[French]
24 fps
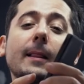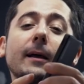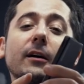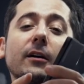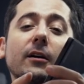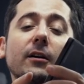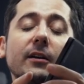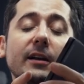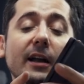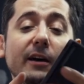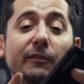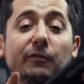
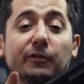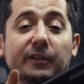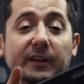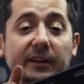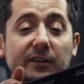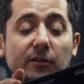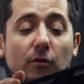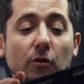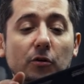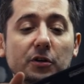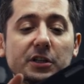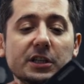euh, là, vous
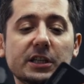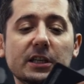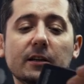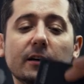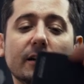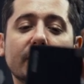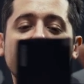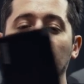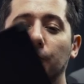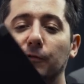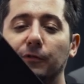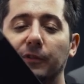êtes
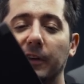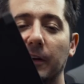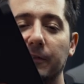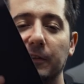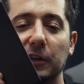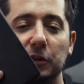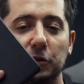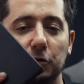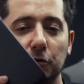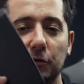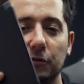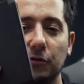tranquille, vous
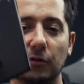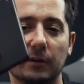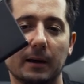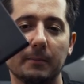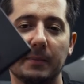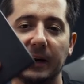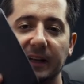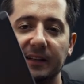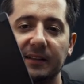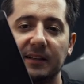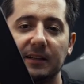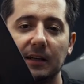avez juste la
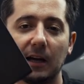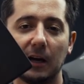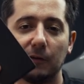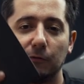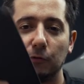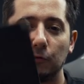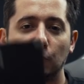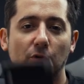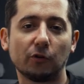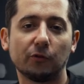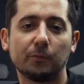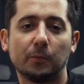batterie à
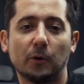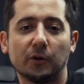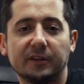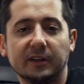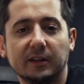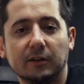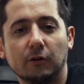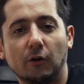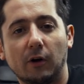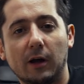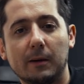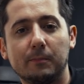vous
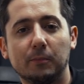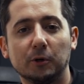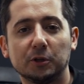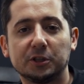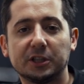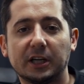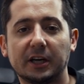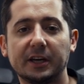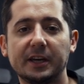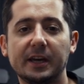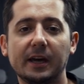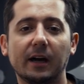transporter dans la
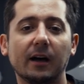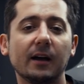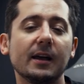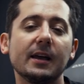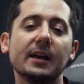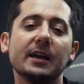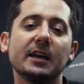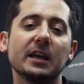poche arrière.